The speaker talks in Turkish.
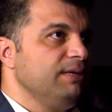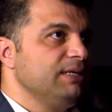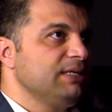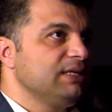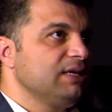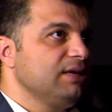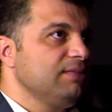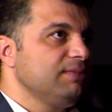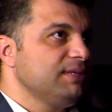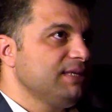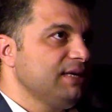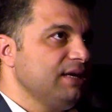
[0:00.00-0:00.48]

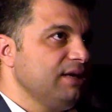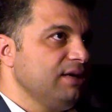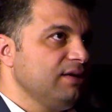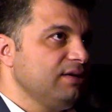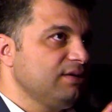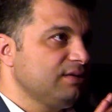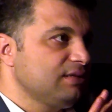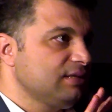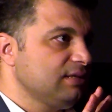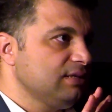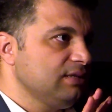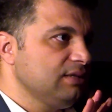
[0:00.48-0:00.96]
biz
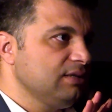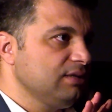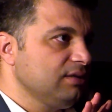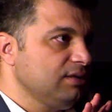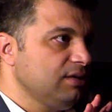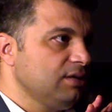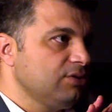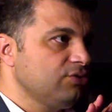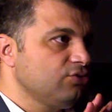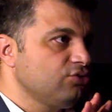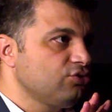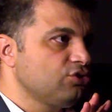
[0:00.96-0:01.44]
kimseyi
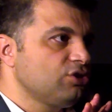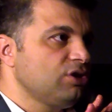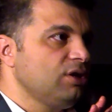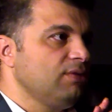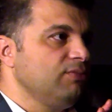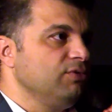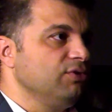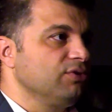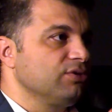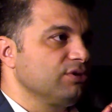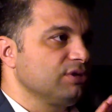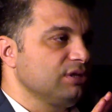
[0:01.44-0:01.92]
hırsızlıkla
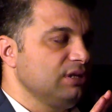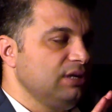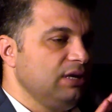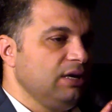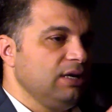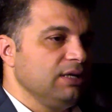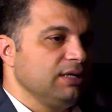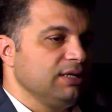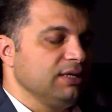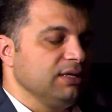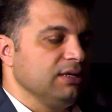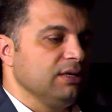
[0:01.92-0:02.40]
suçlamıyoruz.
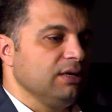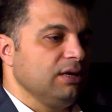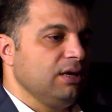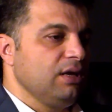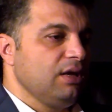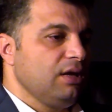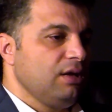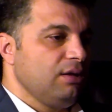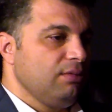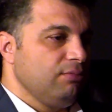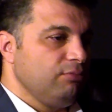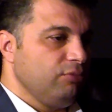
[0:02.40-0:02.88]
Lakin
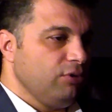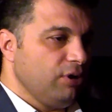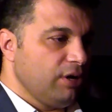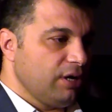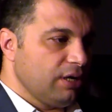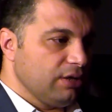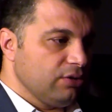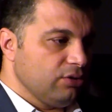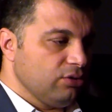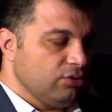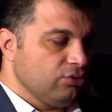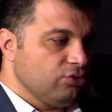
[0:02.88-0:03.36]

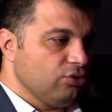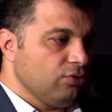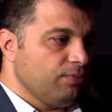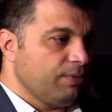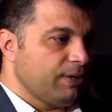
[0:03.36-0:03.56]
bu Anadolu